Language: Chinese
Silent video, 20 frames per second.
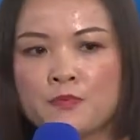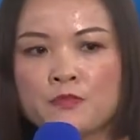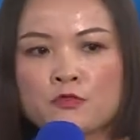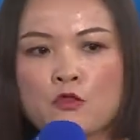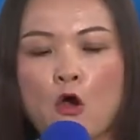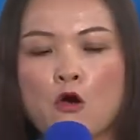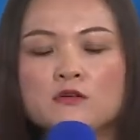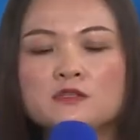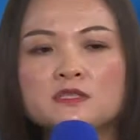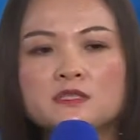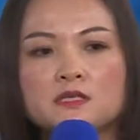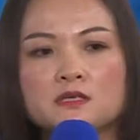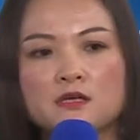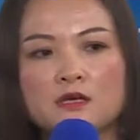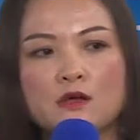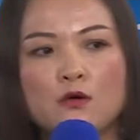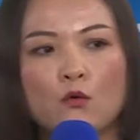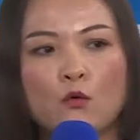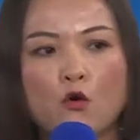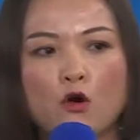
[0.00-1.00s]
同
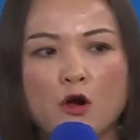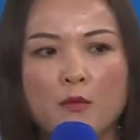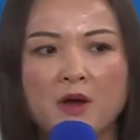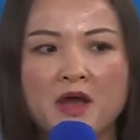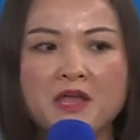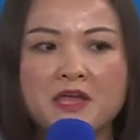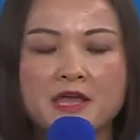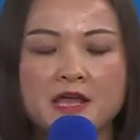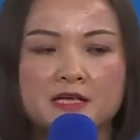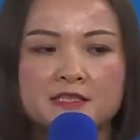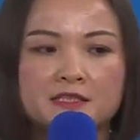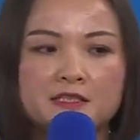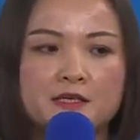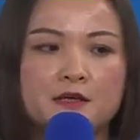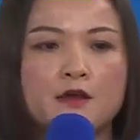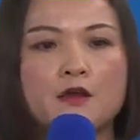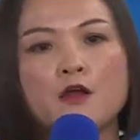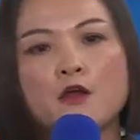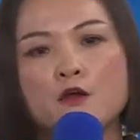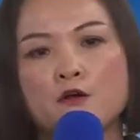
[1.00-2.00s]
时我们也
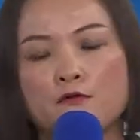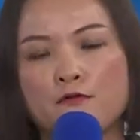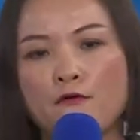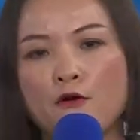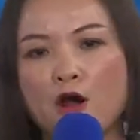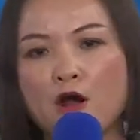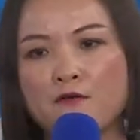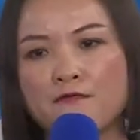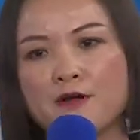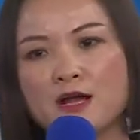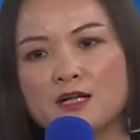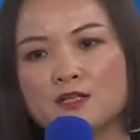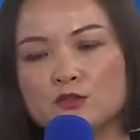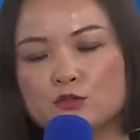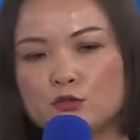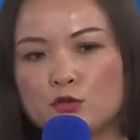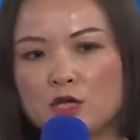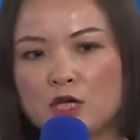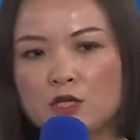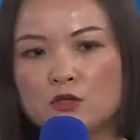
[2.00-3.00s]
是发放
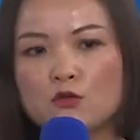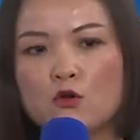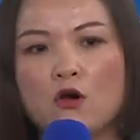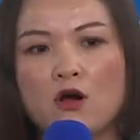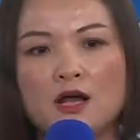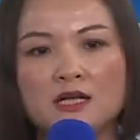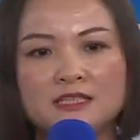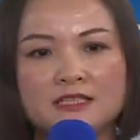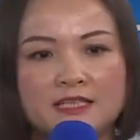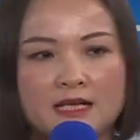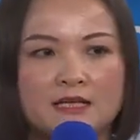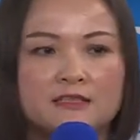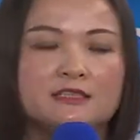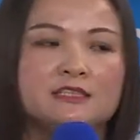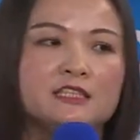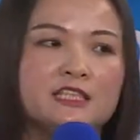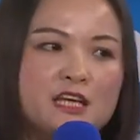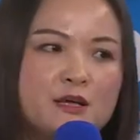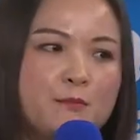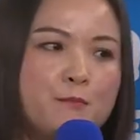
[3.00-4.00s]
最多
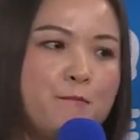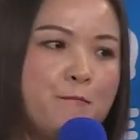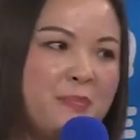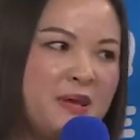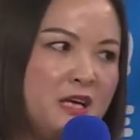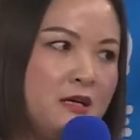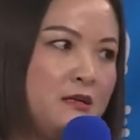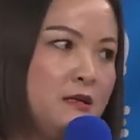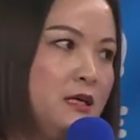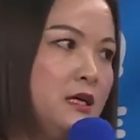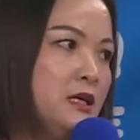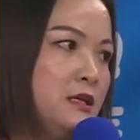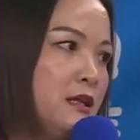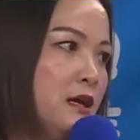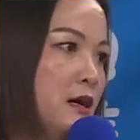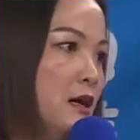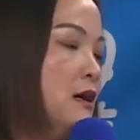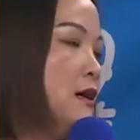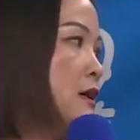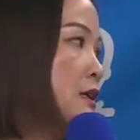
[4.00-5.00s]
奖金比例
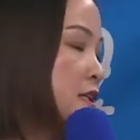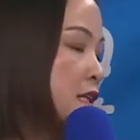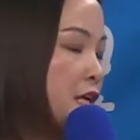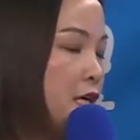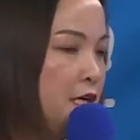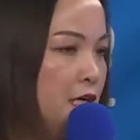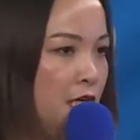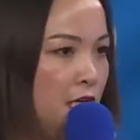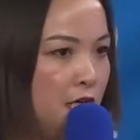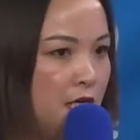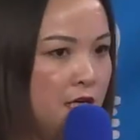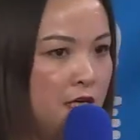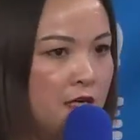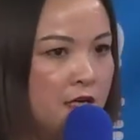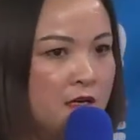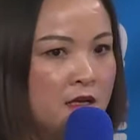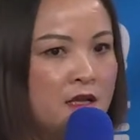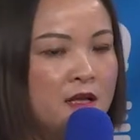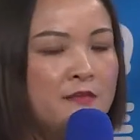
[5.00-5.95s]
的第一。